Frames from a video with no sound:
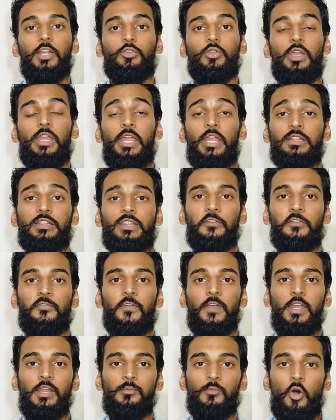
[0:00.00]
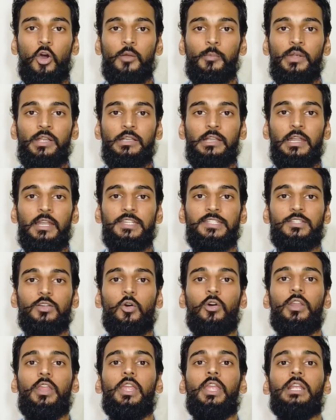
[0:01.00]
तो तरफ इन्वायरमेंटलिस्ट
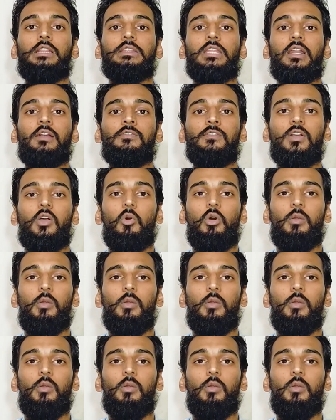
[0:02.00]
और एक तरफ